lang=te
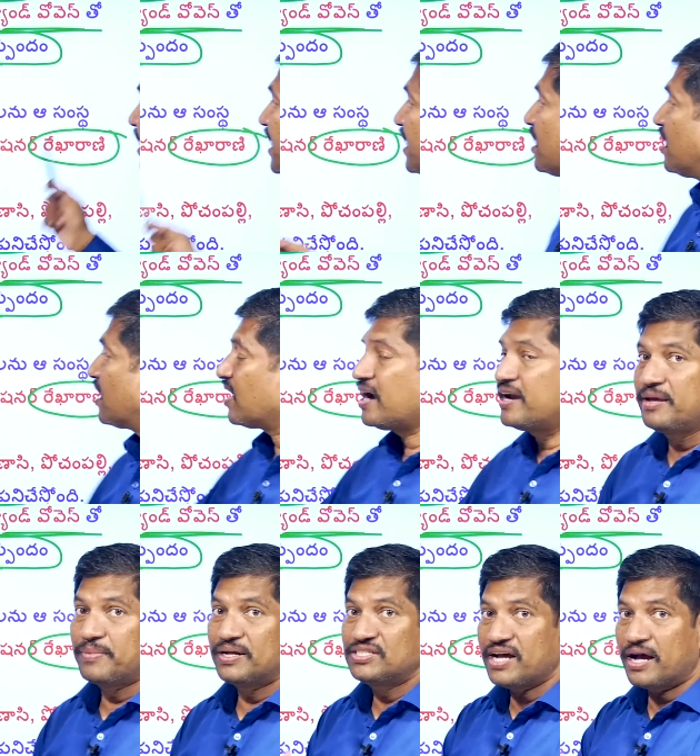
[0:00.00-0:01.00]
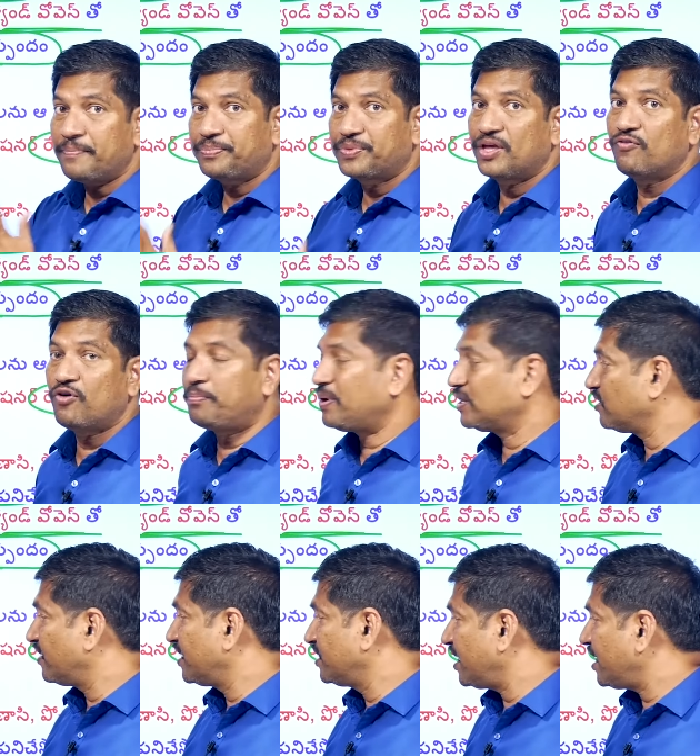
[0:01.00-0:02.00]
రేఖా రాణి మధ్య ఈ
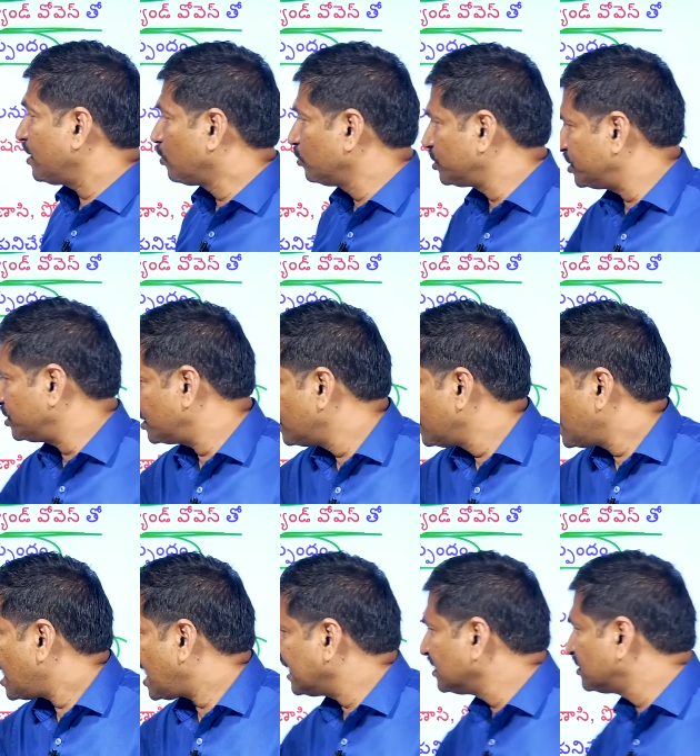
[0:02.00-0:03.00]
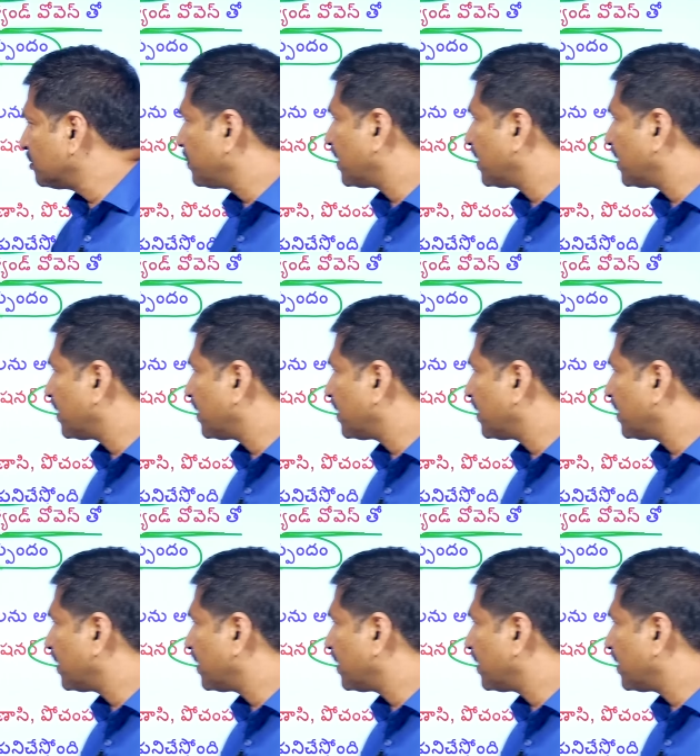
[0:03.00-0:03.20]
ఒప్పందం అనేది కుదిరింది ఆదిత్య